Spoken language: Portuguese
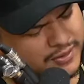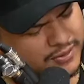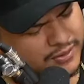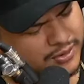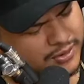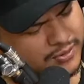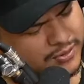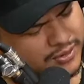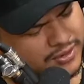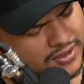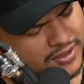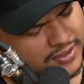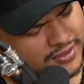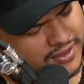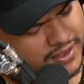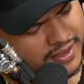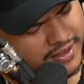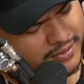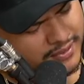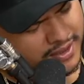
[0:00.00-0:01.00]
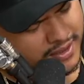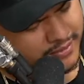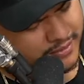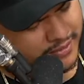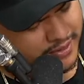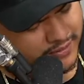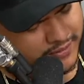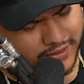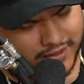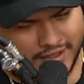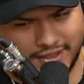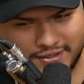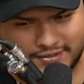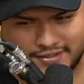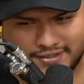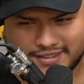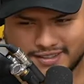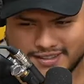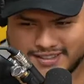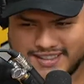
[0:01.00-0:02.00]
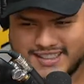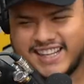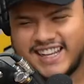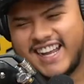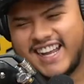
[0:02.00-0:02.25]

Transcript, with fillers: tava, tô com maior saudade da minha mão. Vou lá ver.